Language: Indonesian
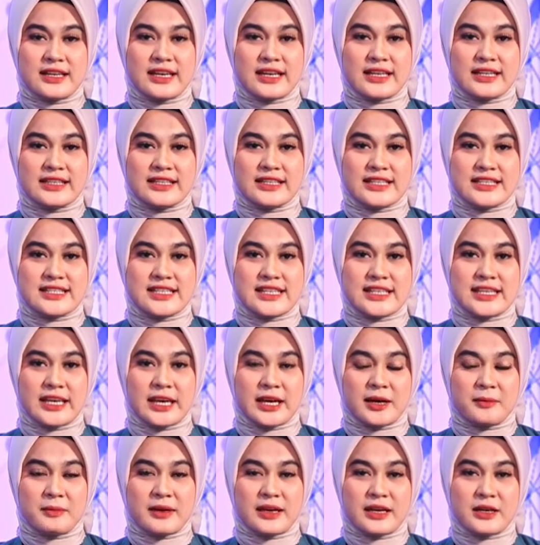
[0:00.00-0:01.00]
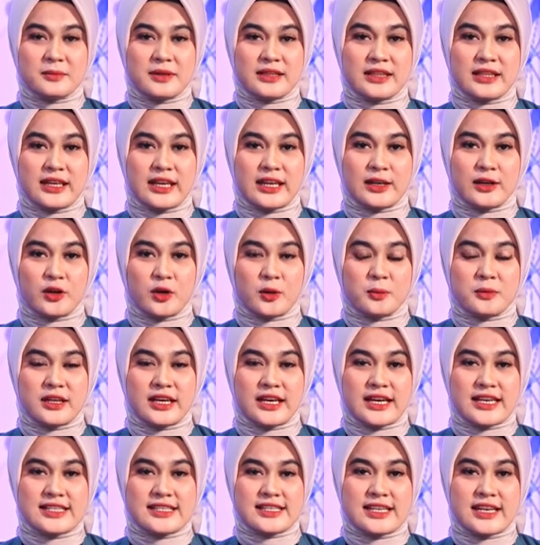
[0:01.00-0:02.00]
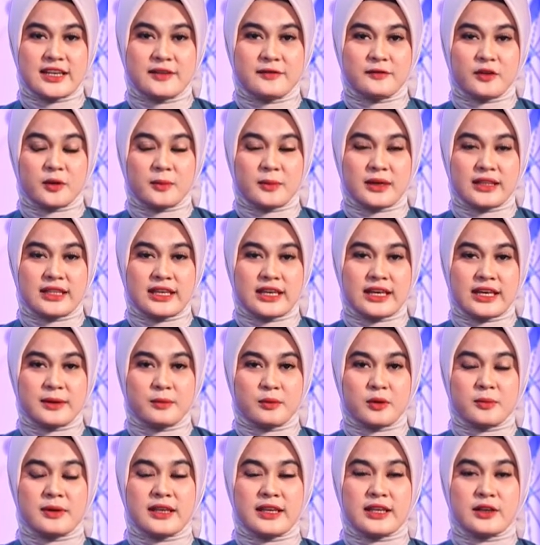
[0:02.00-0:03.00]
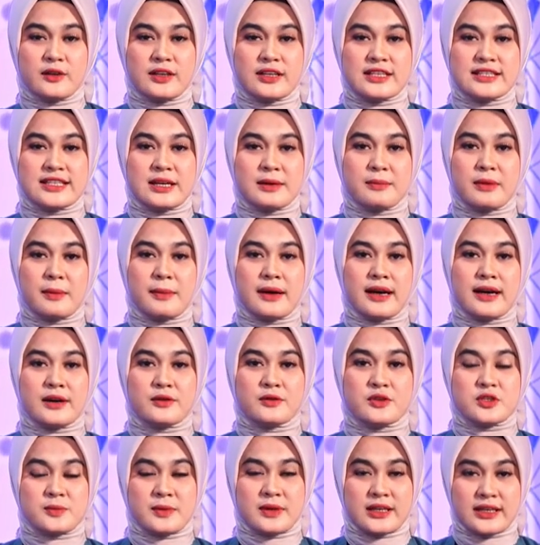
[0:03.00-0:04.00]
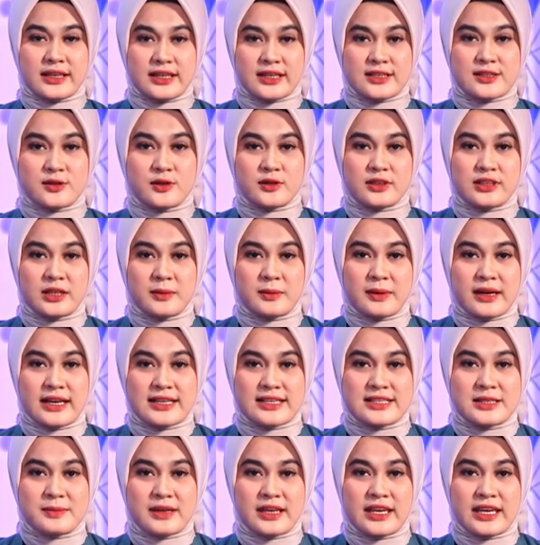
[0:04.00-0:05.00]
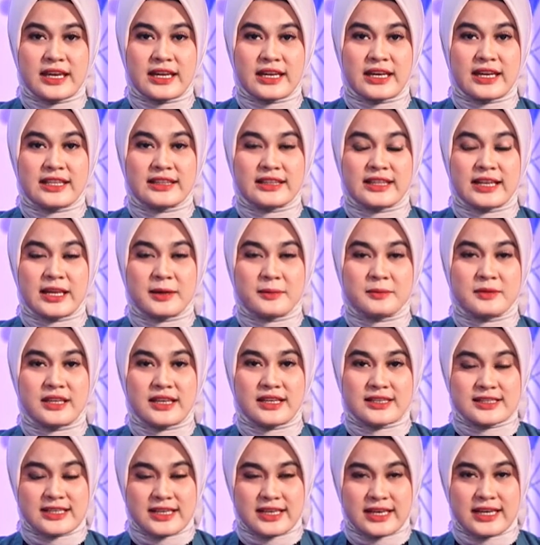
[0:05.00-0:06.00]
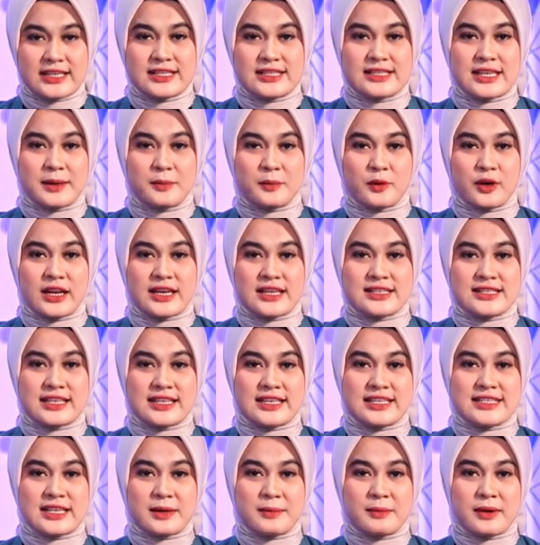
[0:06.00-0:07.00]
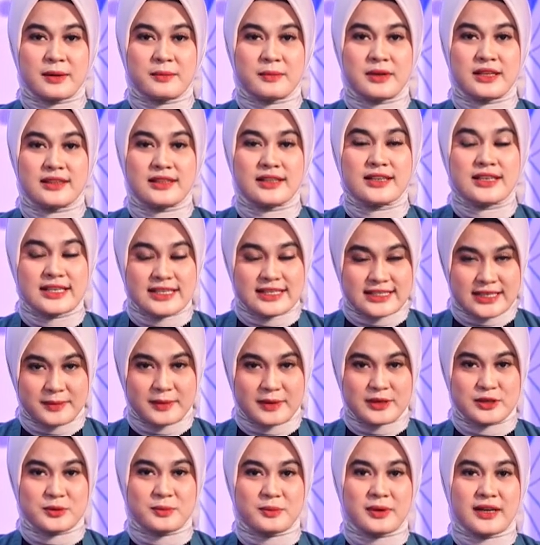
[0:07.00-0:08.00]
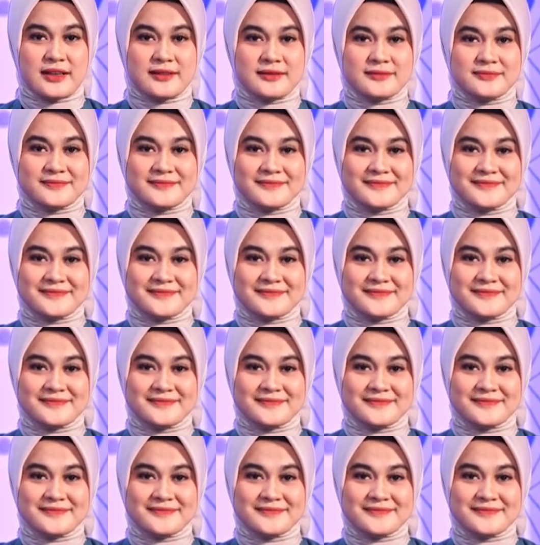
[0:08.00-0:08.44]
dengan Dirjen IKP Kementerian Komunikasi dan Informatika Republik Indonesia, Bapak Usman Kanson. Terima kasih bagi Anda yang telah menyaksikan. Saya Bona Zarin, saya pamit. Sampai jumpa.